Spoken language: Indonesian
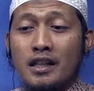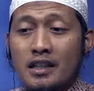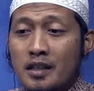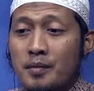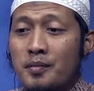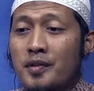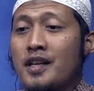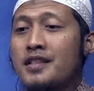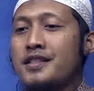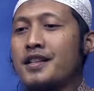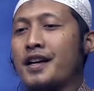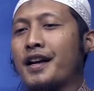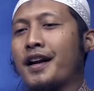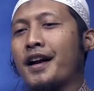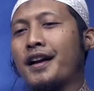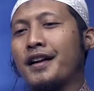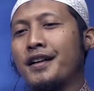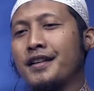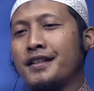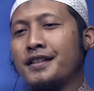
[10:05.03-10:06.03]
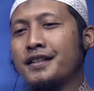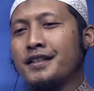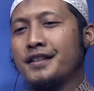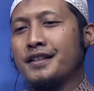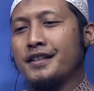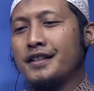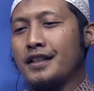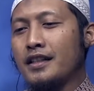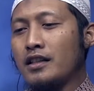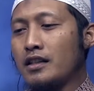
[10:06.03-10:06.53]
Kita belajar.
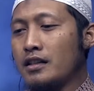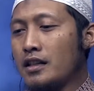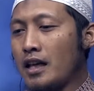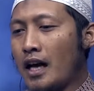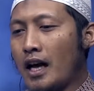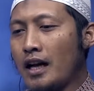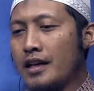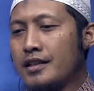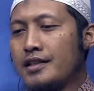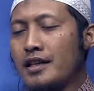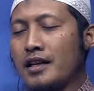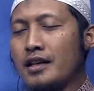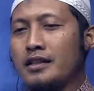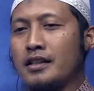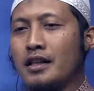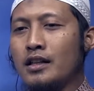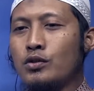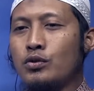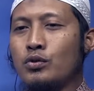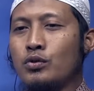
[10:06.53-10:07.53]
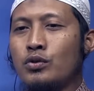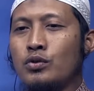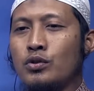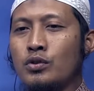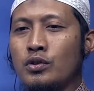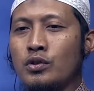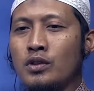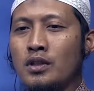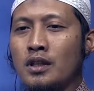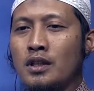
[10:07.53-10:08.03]
Ya, kita ajak dia itu
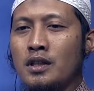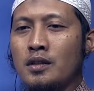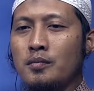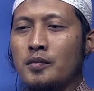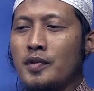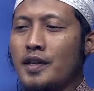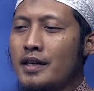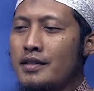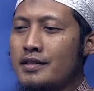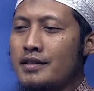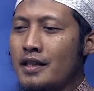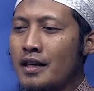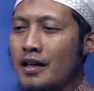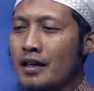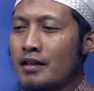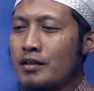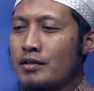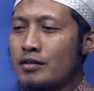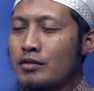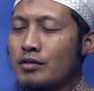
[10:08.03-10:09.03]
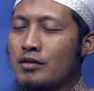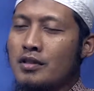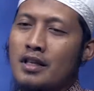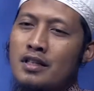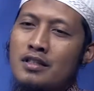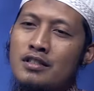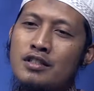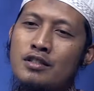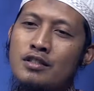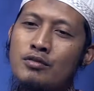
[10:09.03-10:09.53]
untuk belajar.
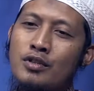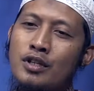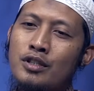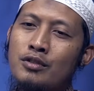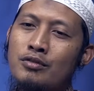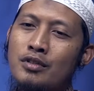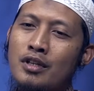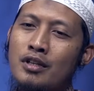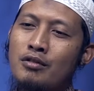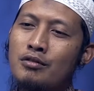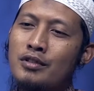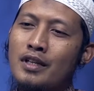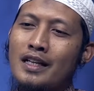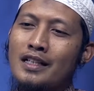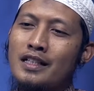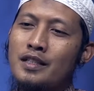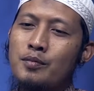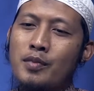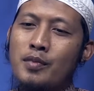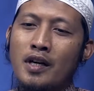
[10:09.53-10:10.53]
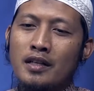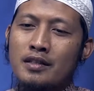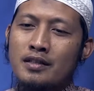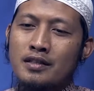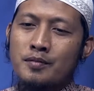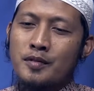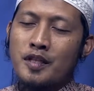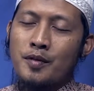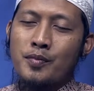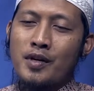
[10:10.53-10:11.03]
Seorang jiwa itu kalau nggak
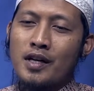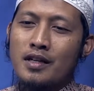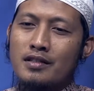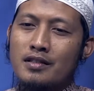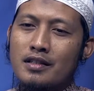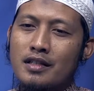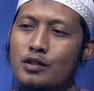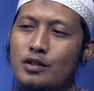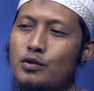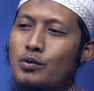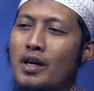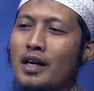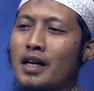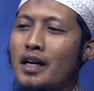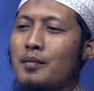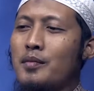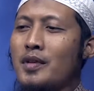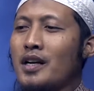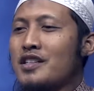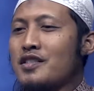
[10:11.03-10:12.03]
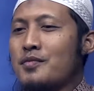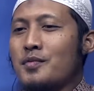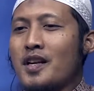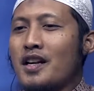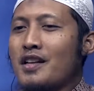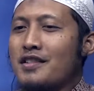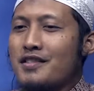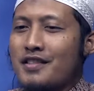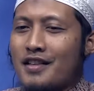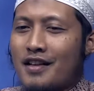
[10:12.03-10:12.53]
dibas, dipaksa itu akan
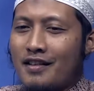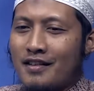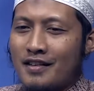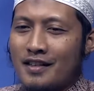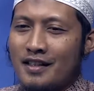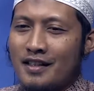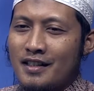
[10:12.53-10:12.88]
malas-malasan.